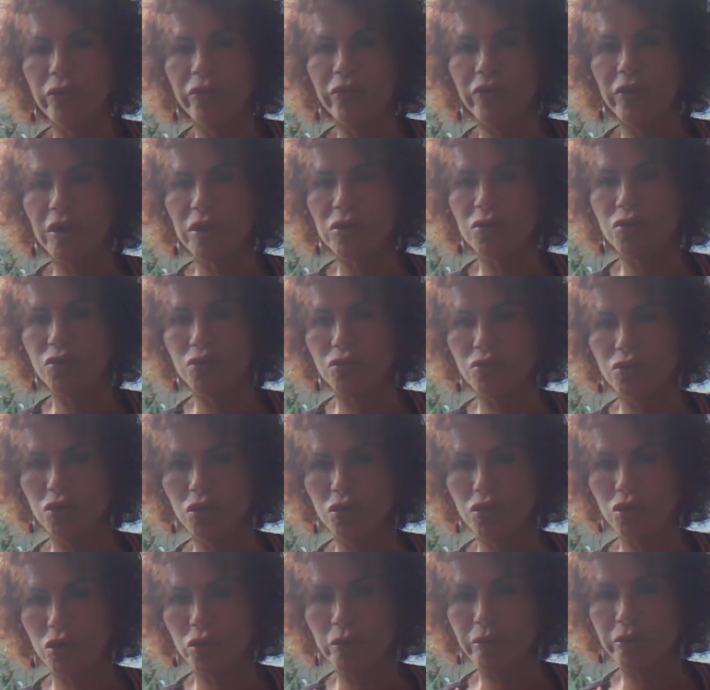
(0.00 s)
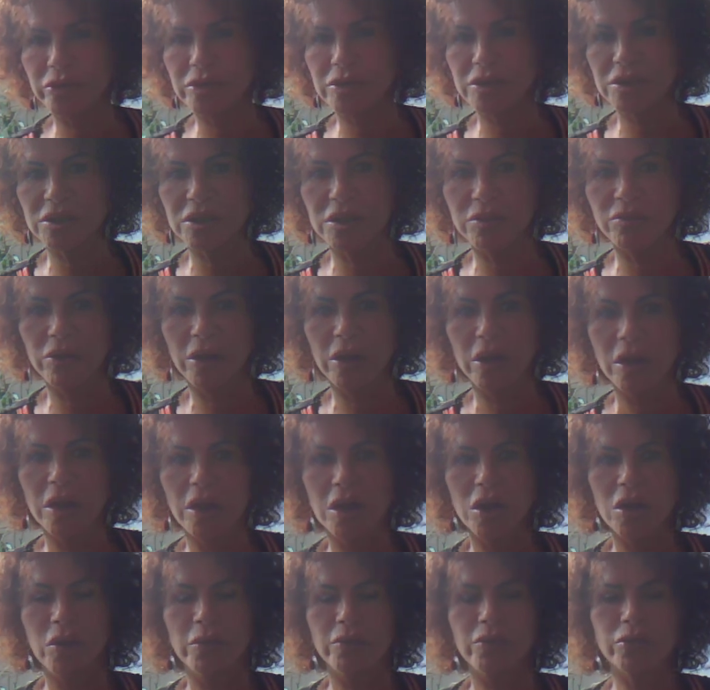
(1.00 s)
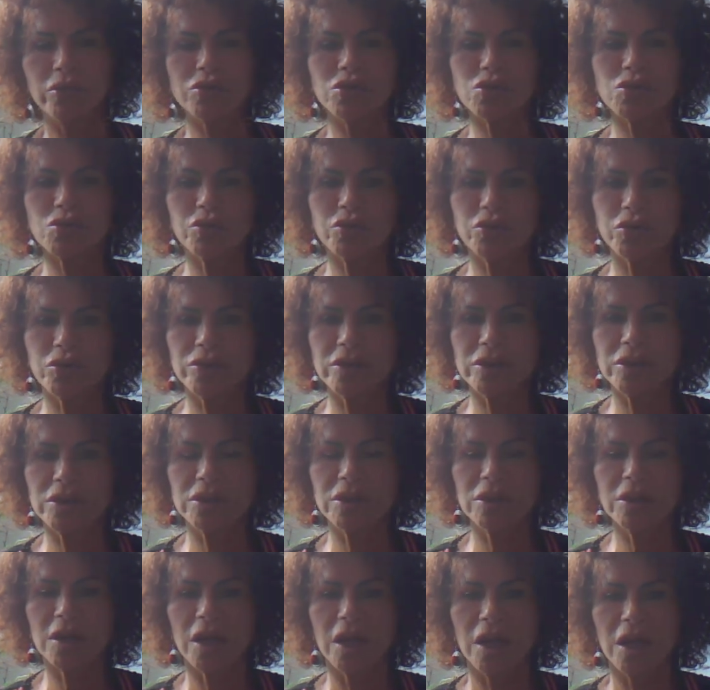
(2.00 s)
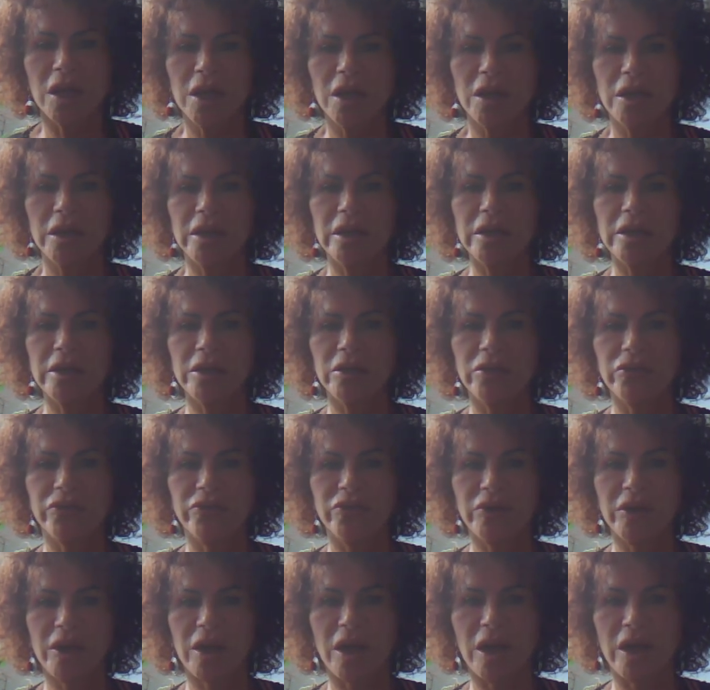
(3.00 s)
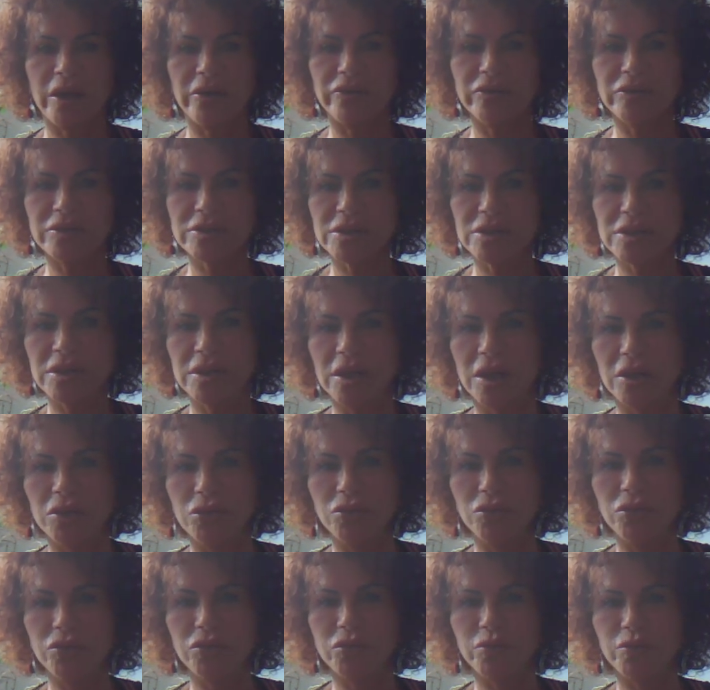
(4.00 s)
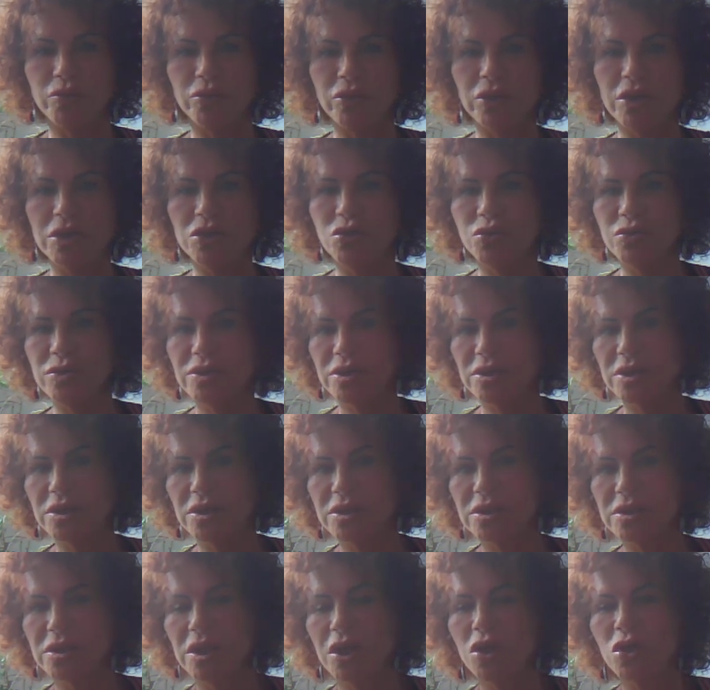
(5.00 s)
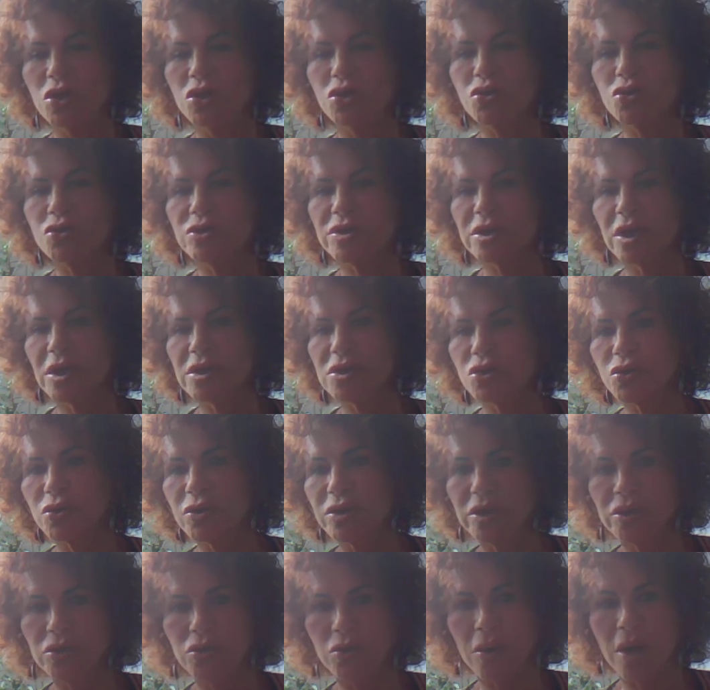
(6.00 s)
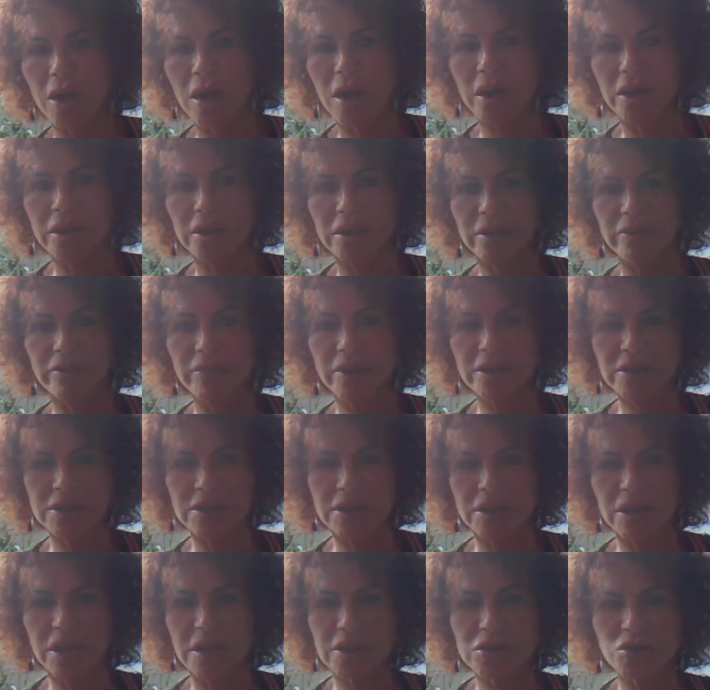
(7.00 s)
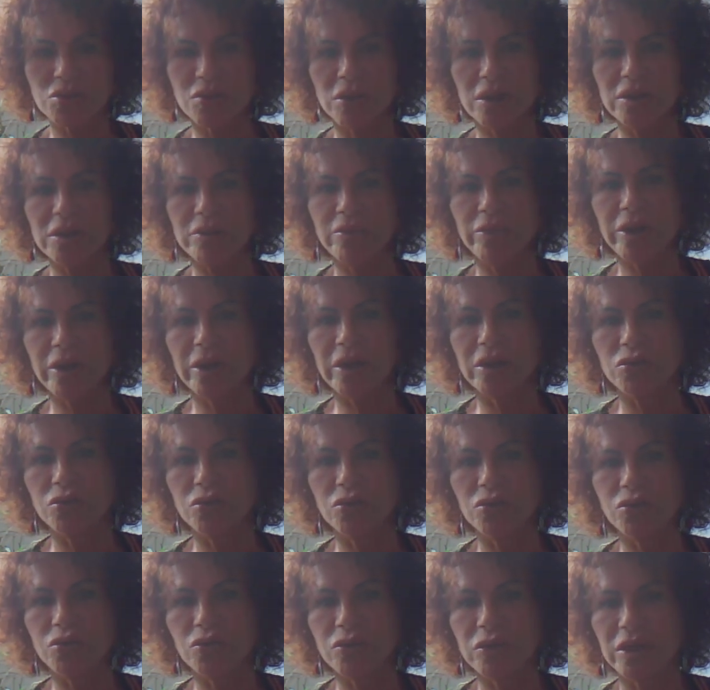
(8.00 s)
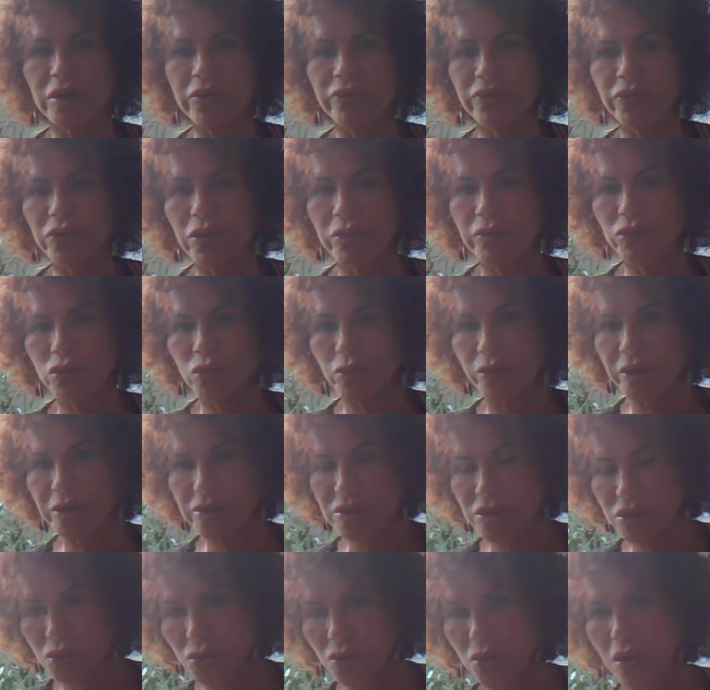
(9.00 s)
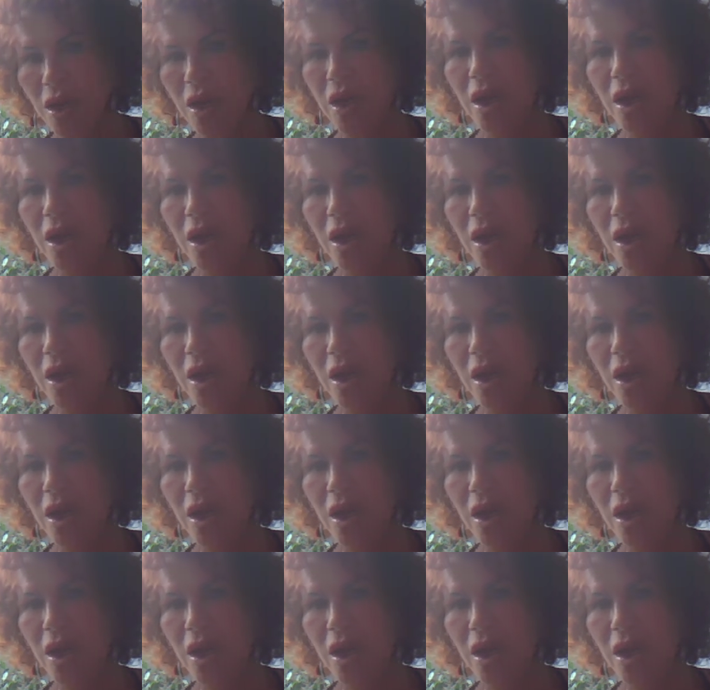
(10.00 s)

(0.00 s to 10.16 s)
faire tout notre possible pour soutenir et faire avancer la lutte pour la justice jusqu'à ce que les Noirs et les Mexicains soient libérés de toutes les formes d'oppression